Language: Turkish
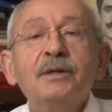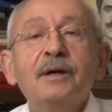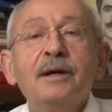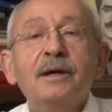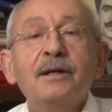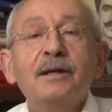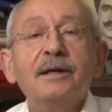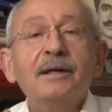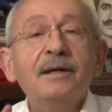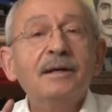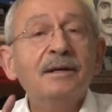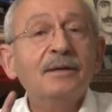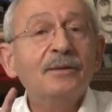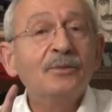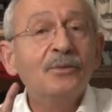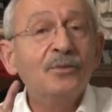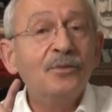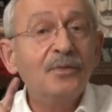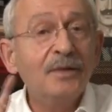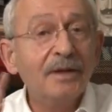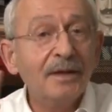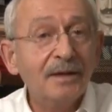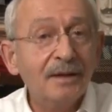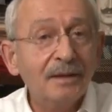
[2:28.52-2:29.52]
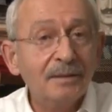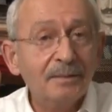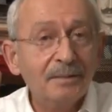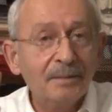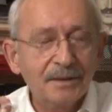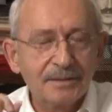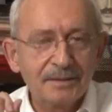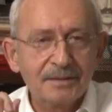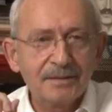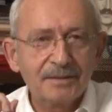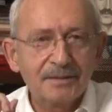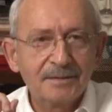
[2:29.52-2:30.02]
ihale
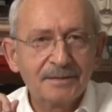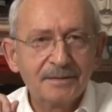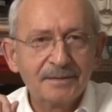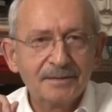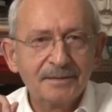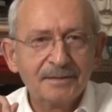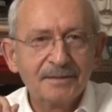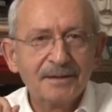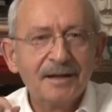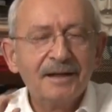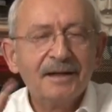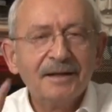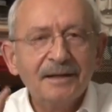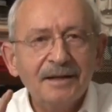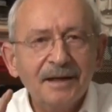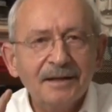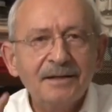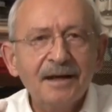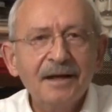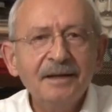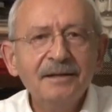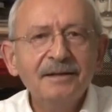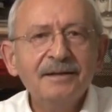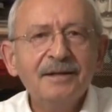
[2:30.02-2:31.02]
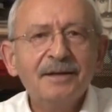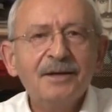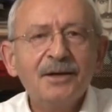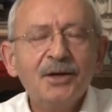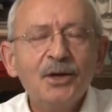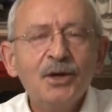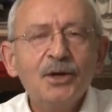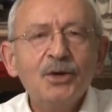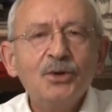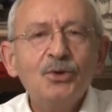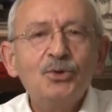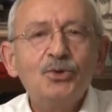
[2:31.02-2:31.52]
verilmez. Neden?
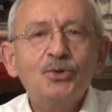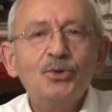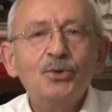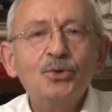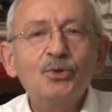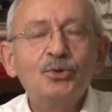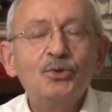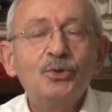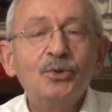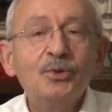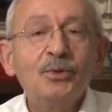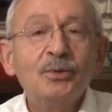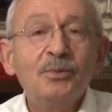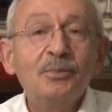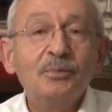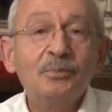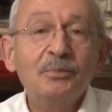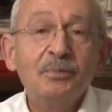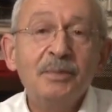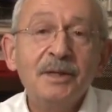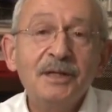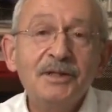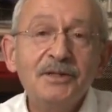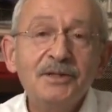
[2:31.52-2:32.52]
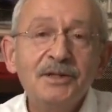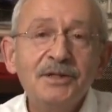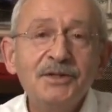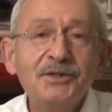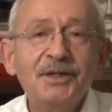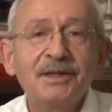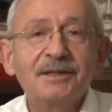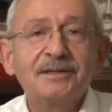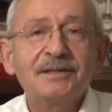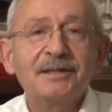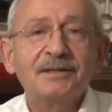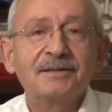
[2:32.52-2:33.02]
Çünkü beşli
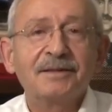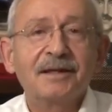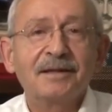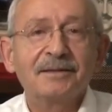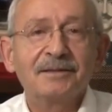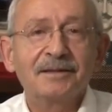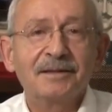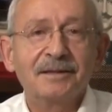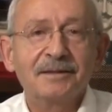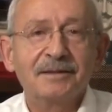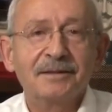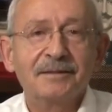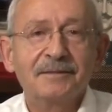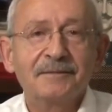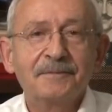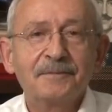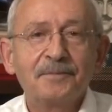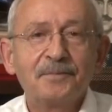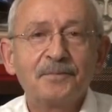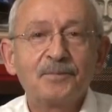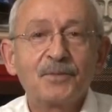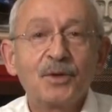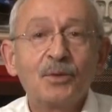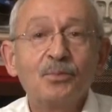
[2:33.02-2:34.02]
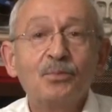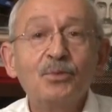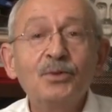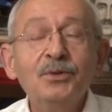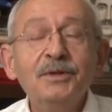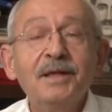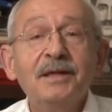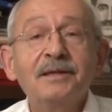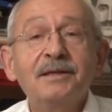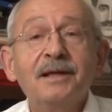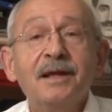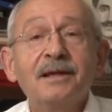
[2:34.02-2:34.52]
çeteten değil.
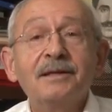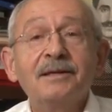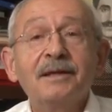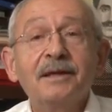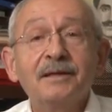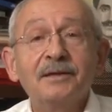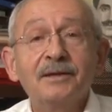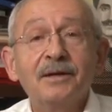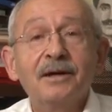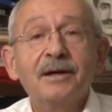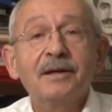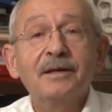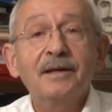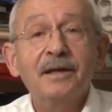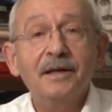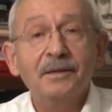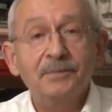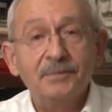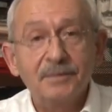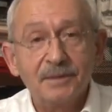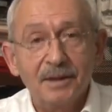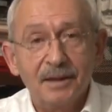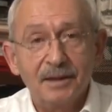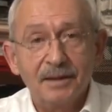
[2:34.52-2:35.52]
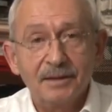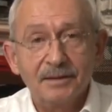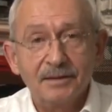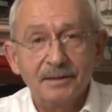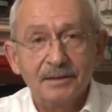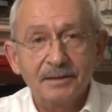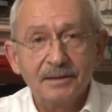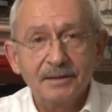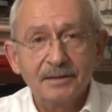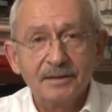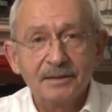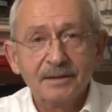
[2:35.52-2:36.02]
Bu nedenle ihale iptal
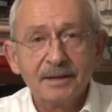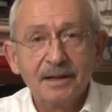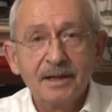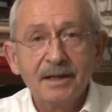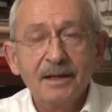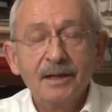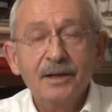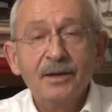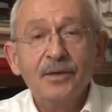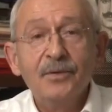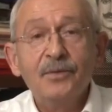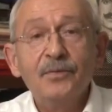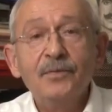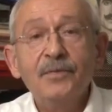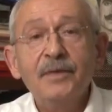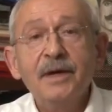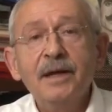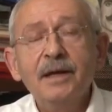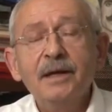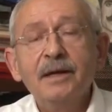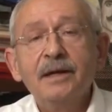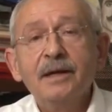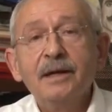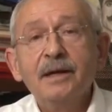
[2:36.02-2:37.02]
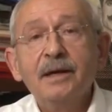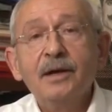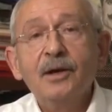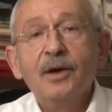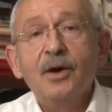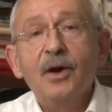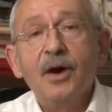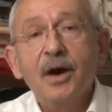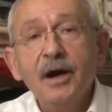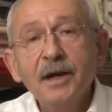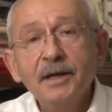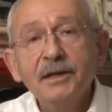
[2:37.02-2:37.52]
edilir ve
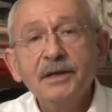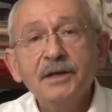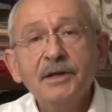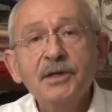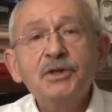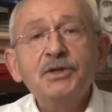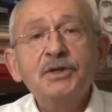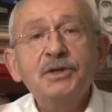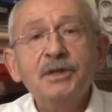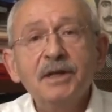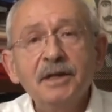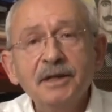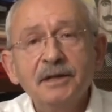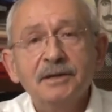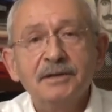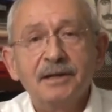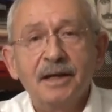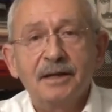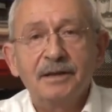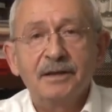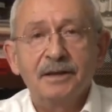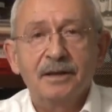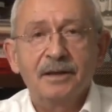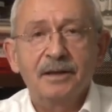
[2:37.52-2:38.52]
aynı iş yeniden